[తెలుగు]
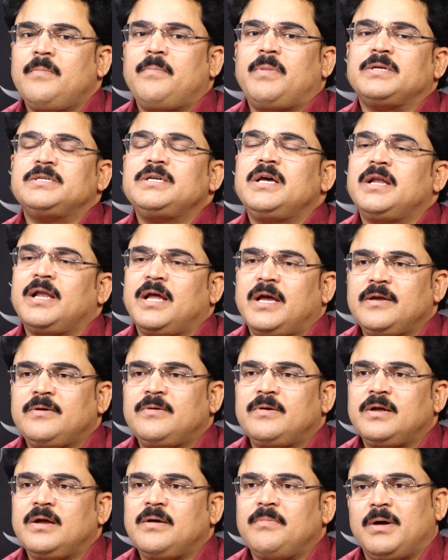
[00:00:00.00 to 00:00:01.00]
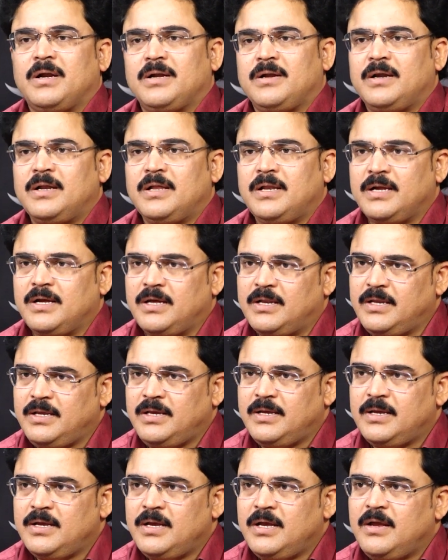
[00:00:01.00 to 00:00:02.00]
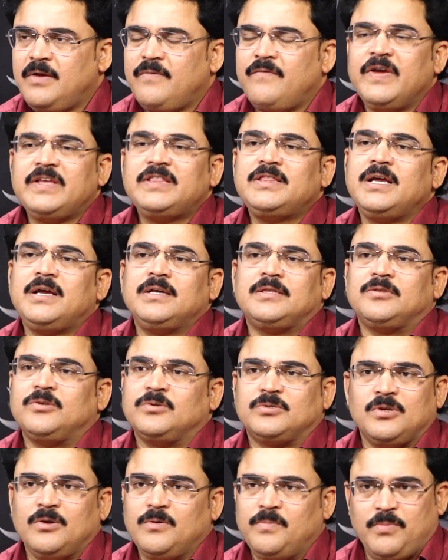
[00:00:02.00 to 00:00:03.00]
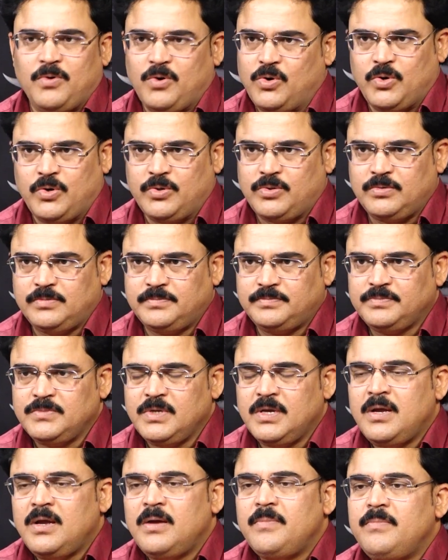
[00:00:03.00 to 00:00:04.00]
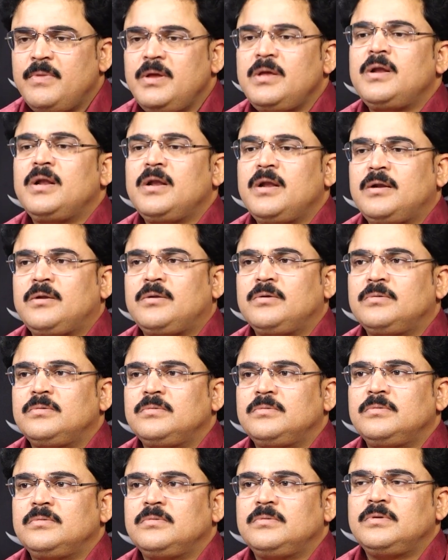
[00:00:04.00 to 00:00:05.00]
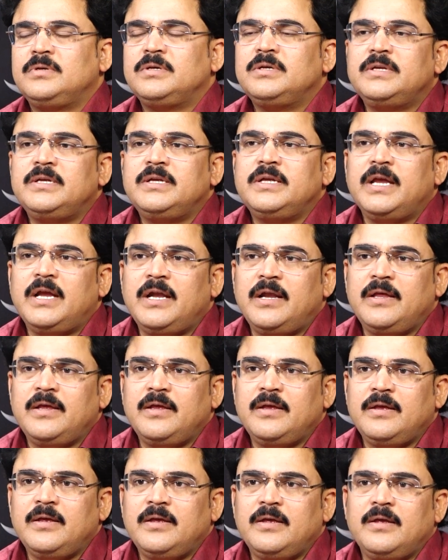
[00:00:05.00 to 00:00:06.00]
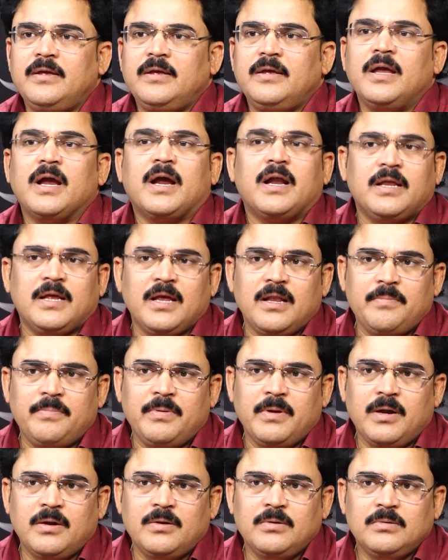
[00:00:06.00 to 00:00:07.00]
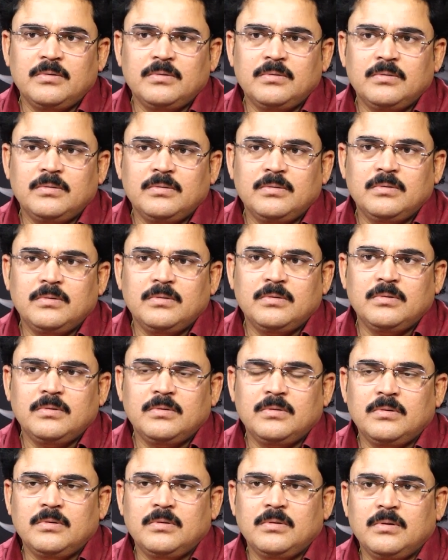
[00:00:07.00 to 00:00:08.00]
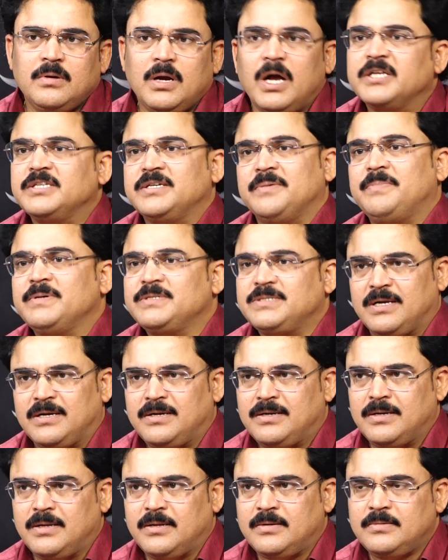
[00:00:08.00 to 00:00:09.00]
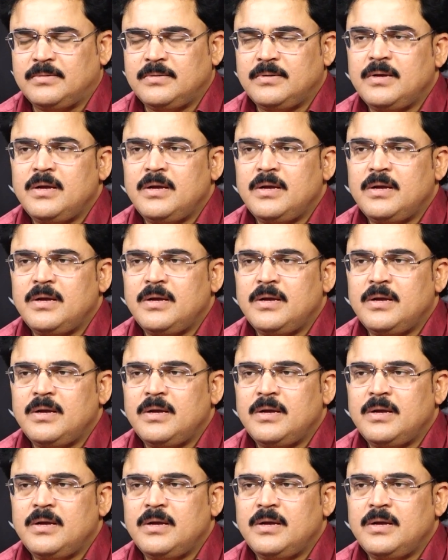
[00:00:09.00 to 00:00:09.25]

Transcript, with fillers: ప్రజా నాయకుడిగా మాట్లాడాలి కానీ వ్యక్తిగత దోషులకు పోకూడదు మీరు అన్నట్టు ఏడి ఎక్కడికి వెళ్ళిపోయాడు అని చెప్పేసి అంటున్నారు